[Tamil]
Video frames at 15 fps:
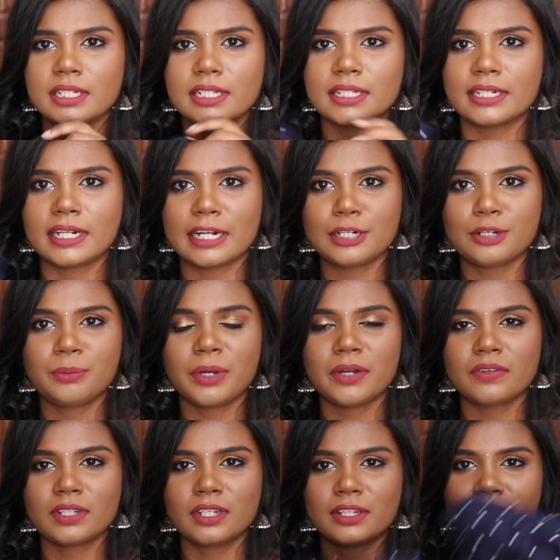இது ரெண்டுமே
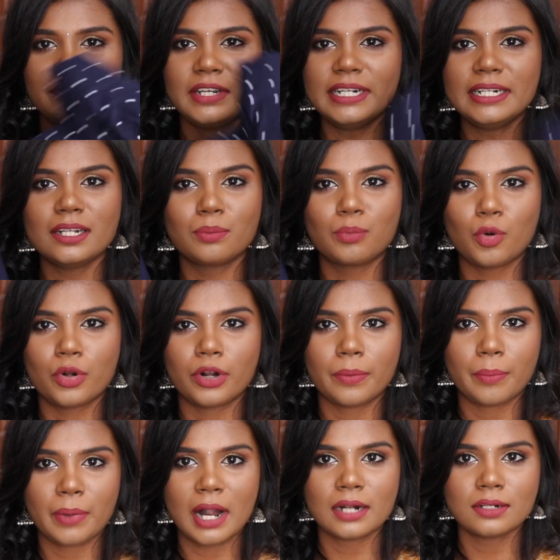வந்து அந்த வீட்டில் போடுற
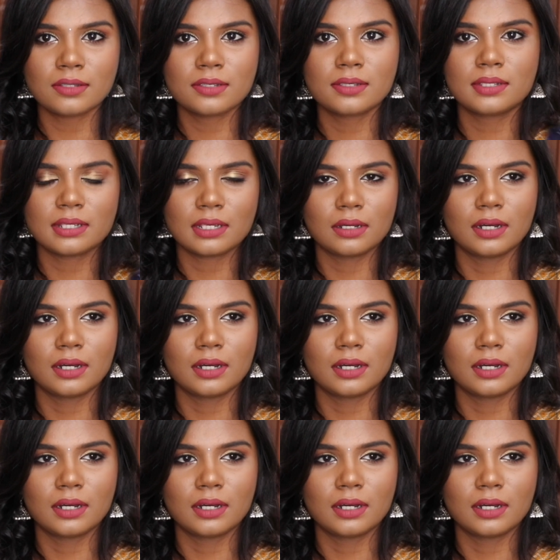பேண்ட்ஸ்